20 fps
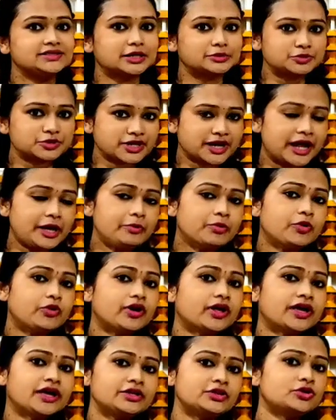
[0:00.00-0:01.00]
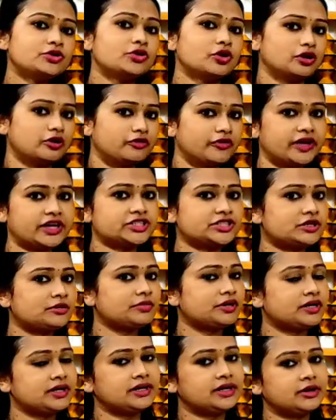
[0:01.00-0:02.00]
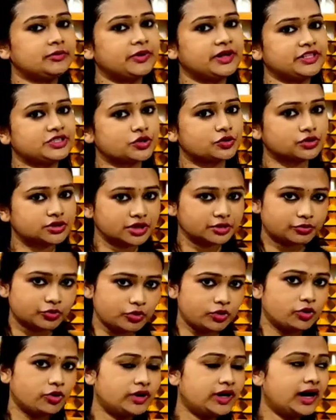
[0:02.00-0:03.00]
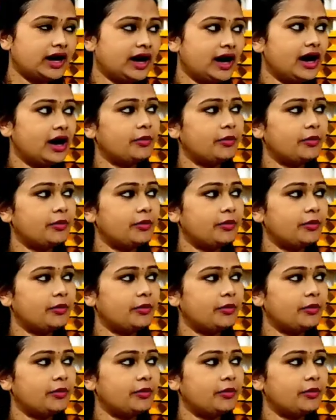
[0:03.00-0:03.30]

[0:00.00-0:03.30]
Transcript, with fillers: সাবস্ক্রাইব করে কিন্তু নোটিফিকেশন বাটনটা প্রেস করতে ভুলো না